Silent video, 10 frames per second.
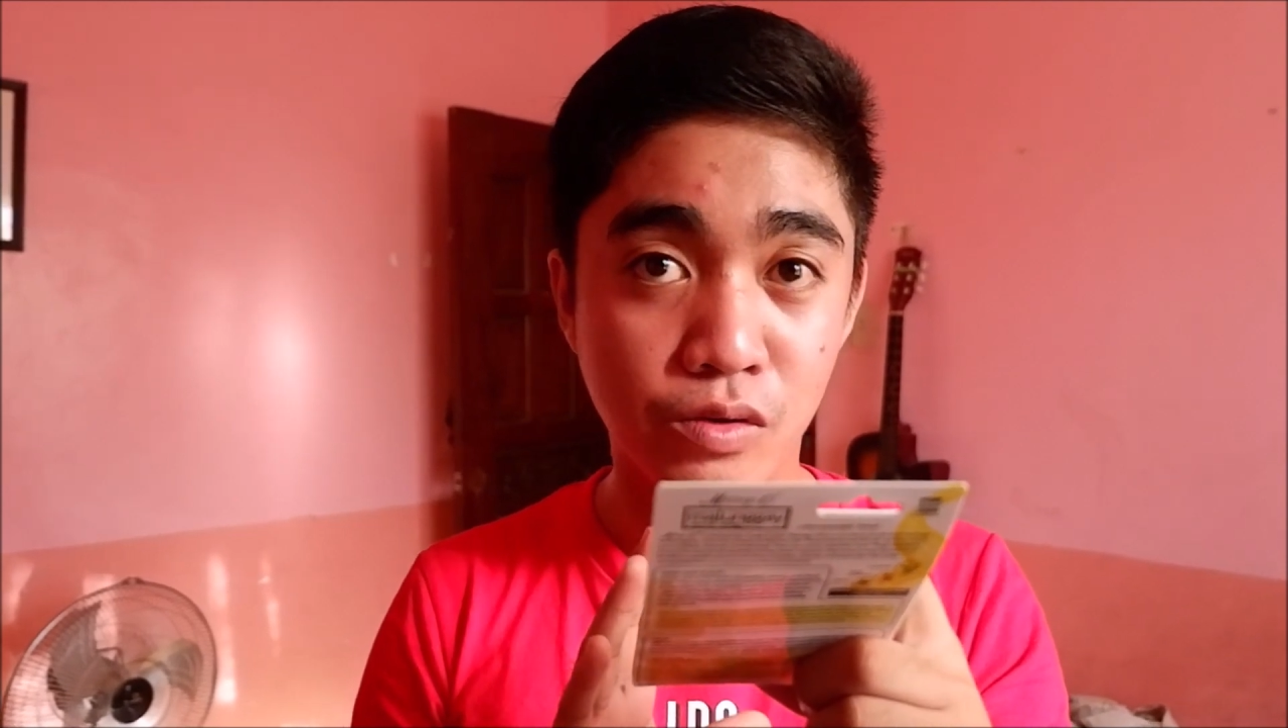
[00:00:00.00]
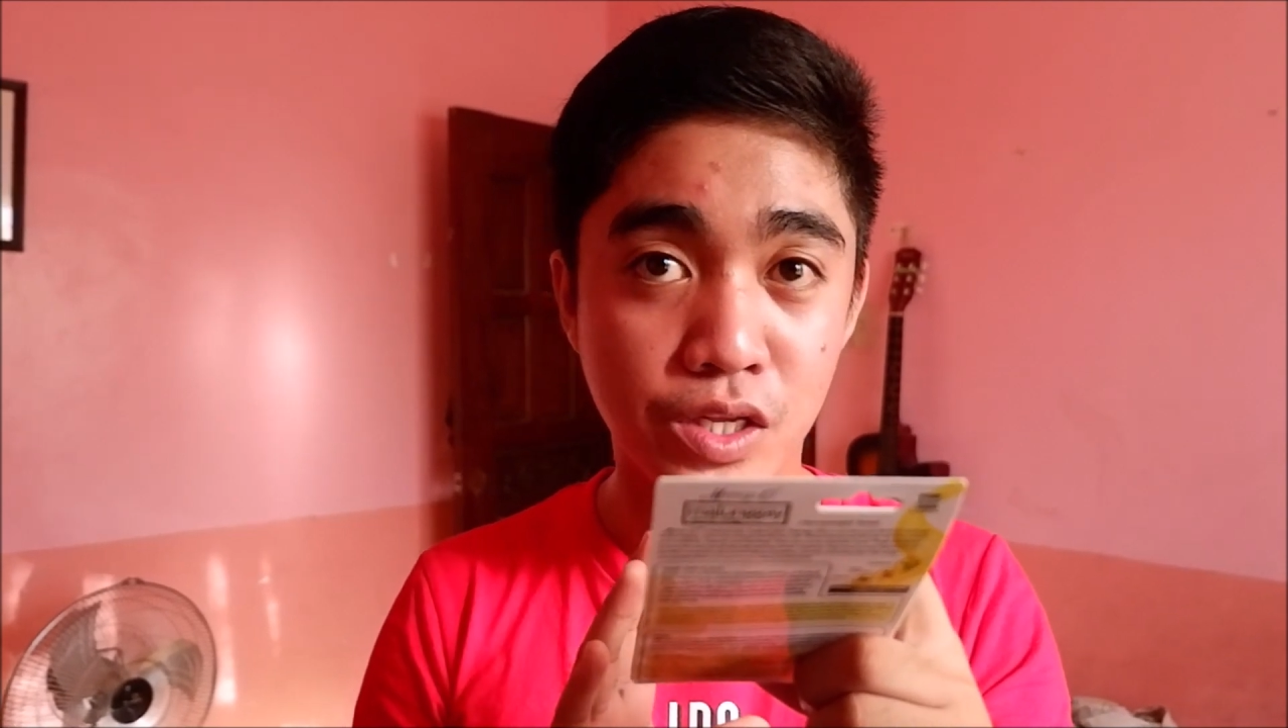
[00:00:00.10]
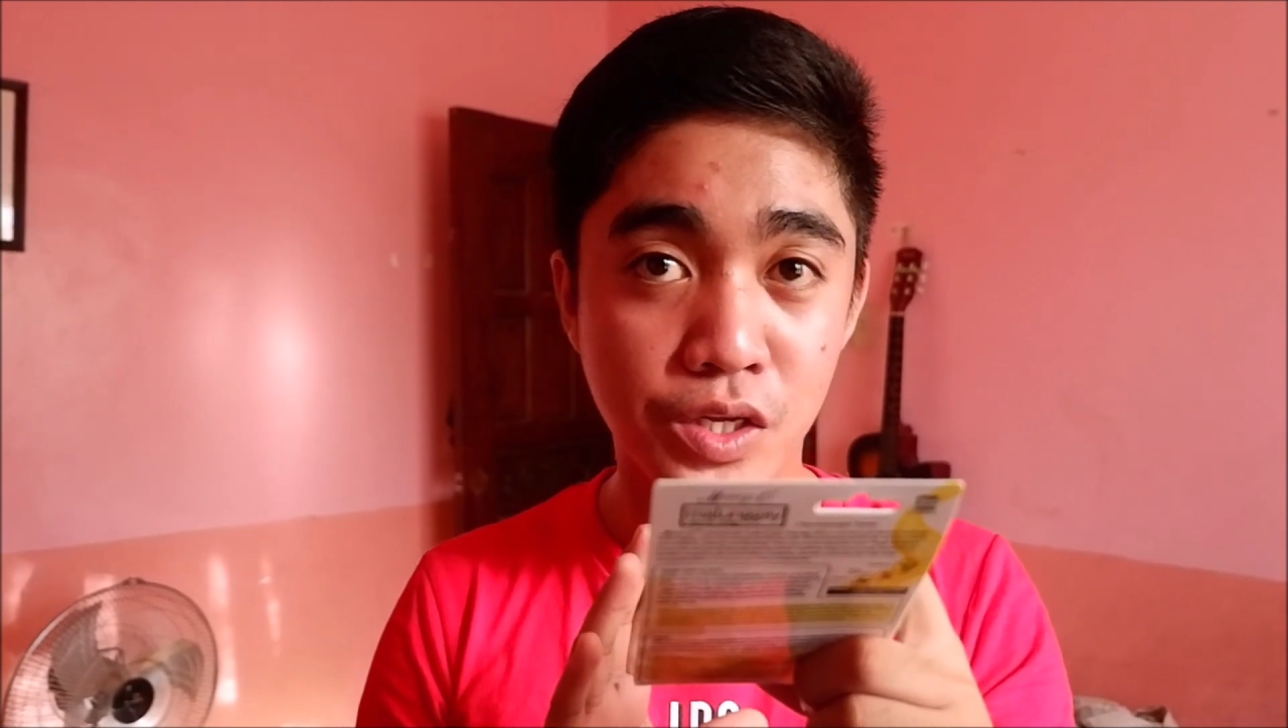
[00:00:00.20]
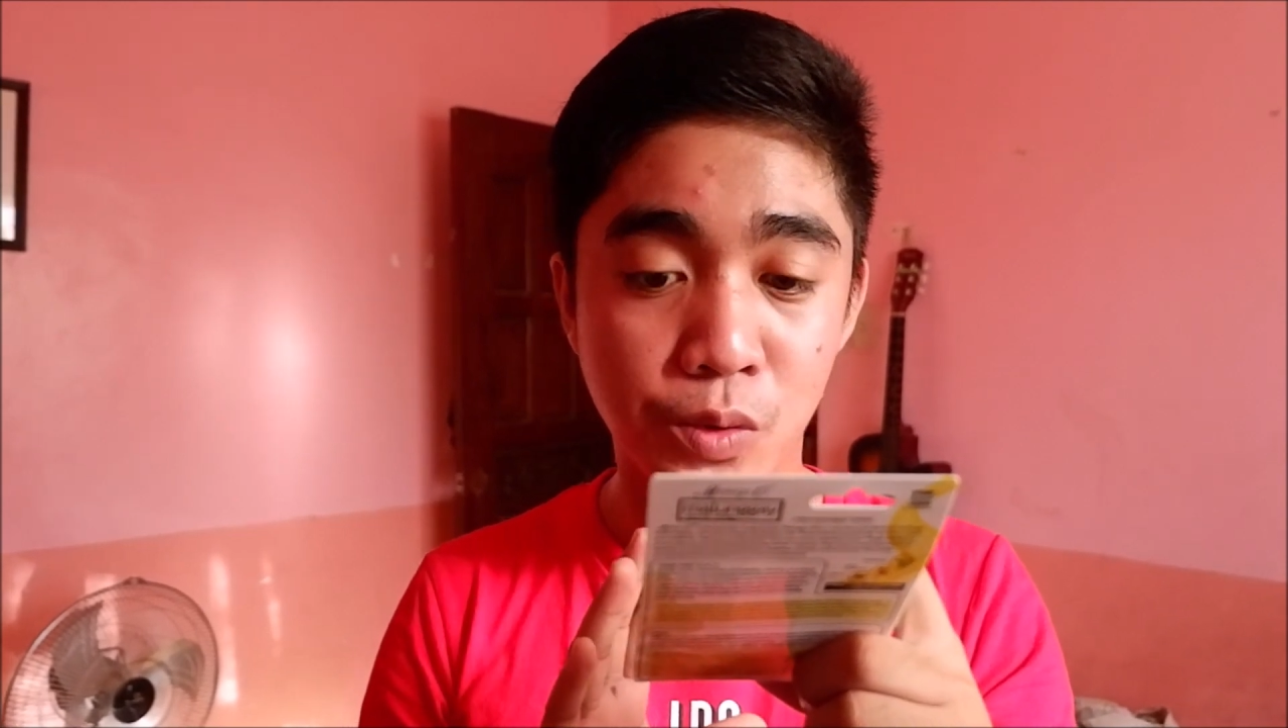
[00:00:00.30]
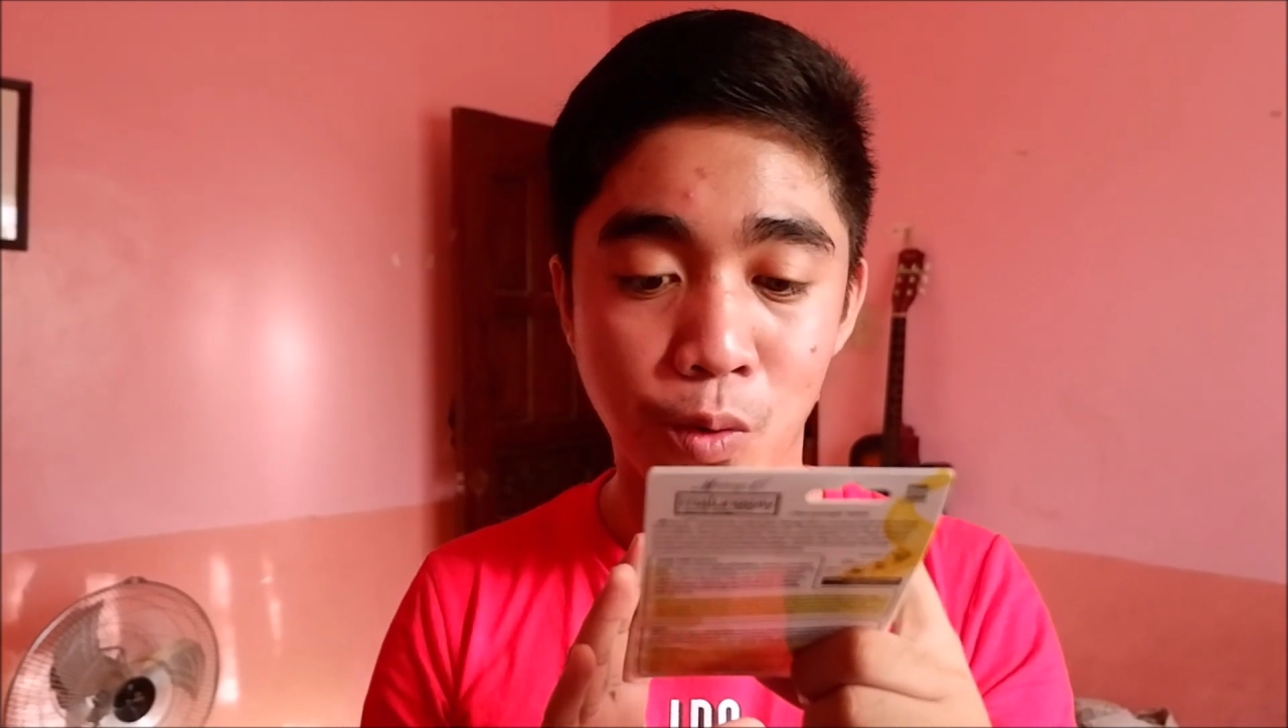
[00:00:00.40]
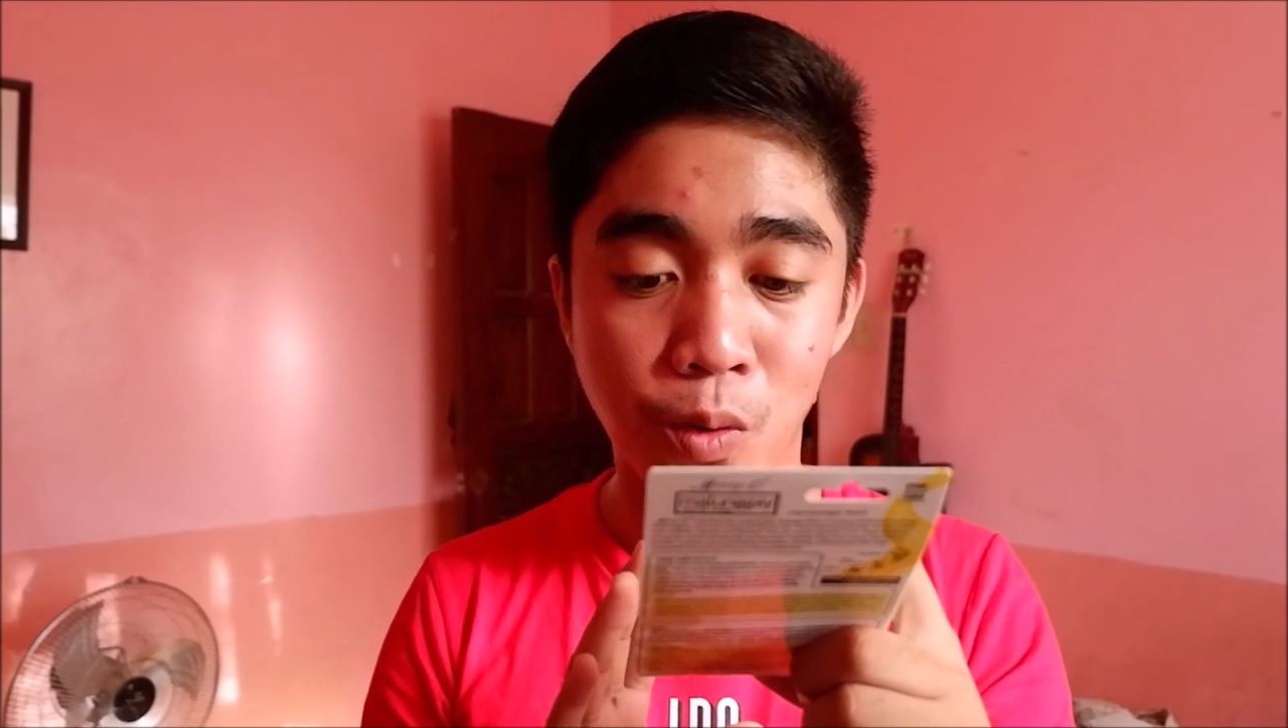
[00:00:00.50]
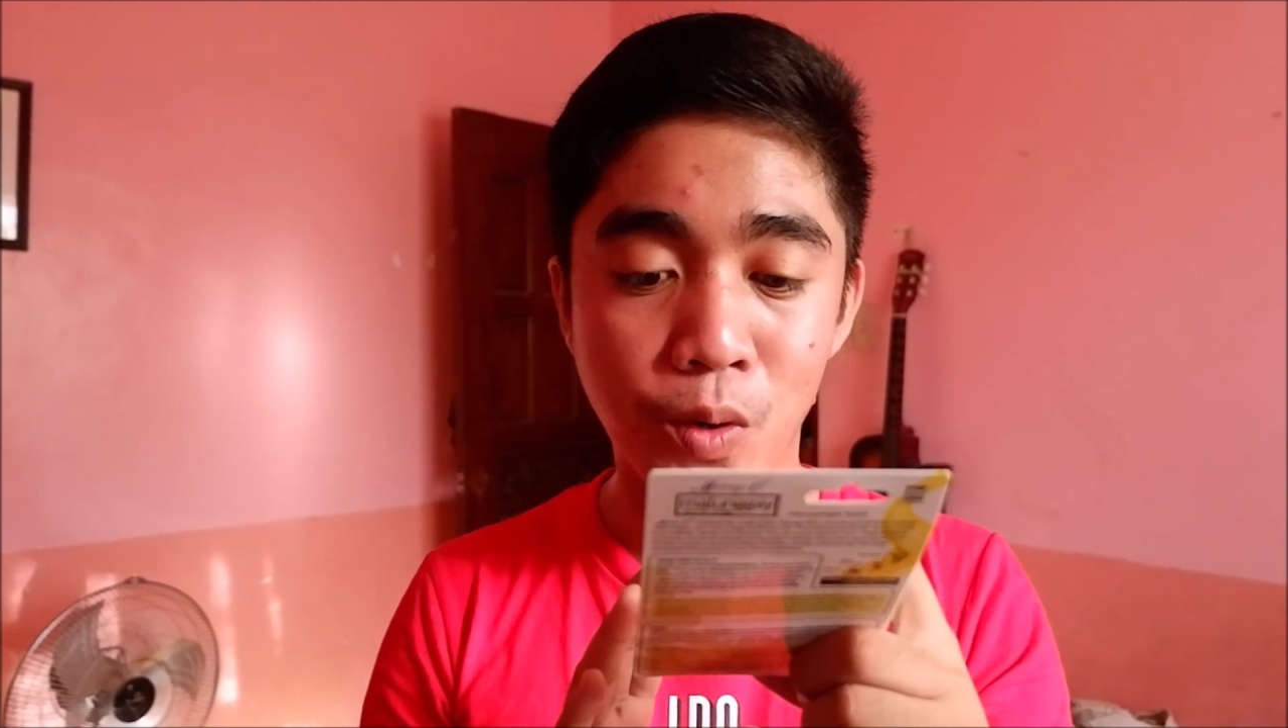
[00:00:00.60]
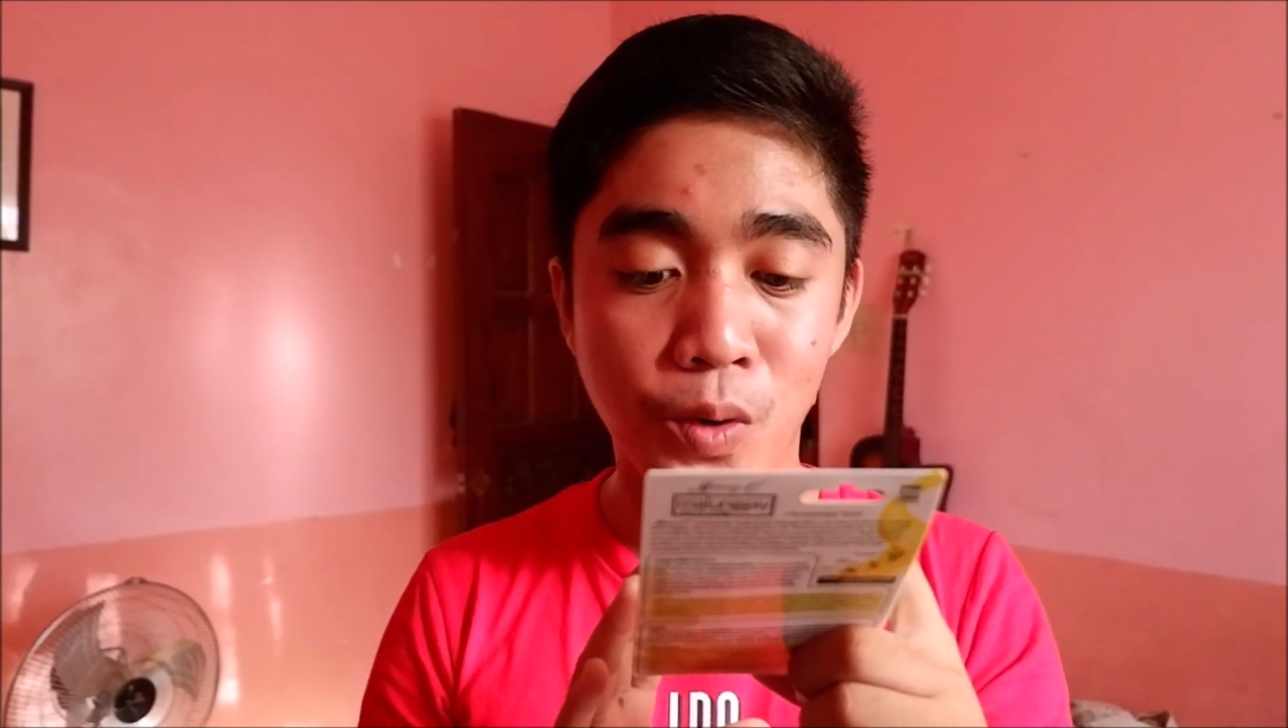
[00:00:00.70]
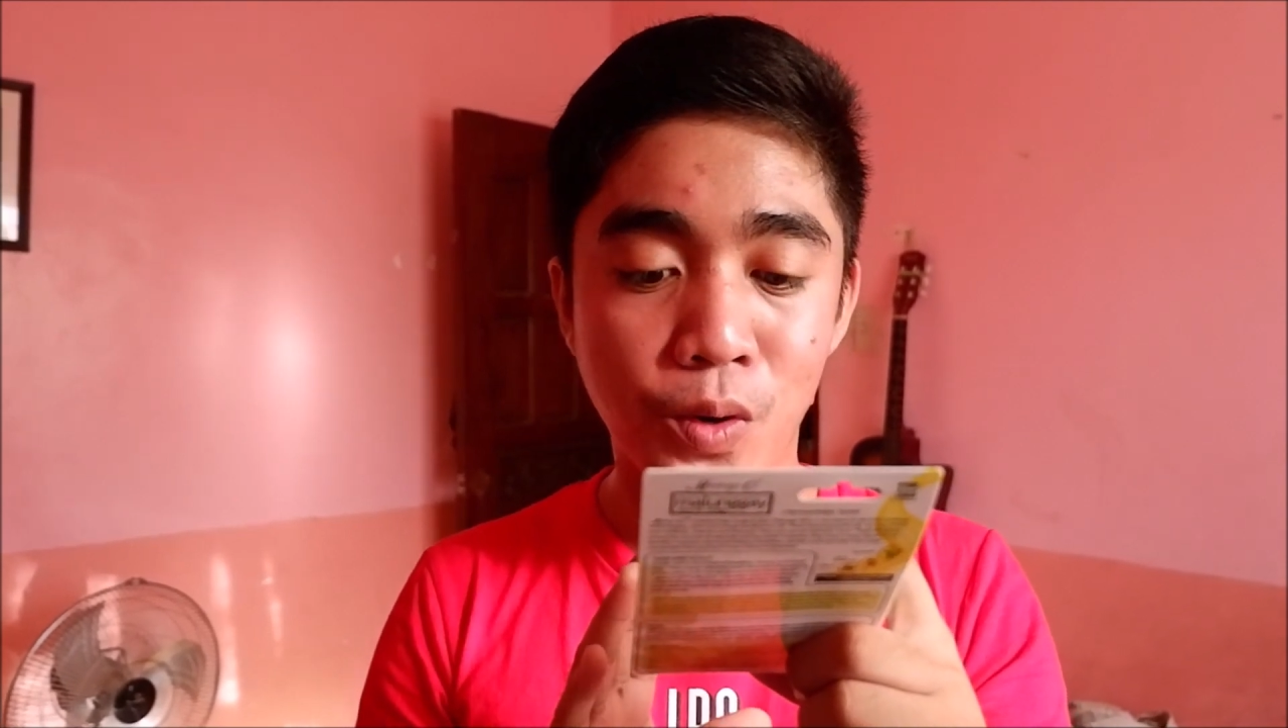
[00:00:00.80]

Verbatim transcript: ko dito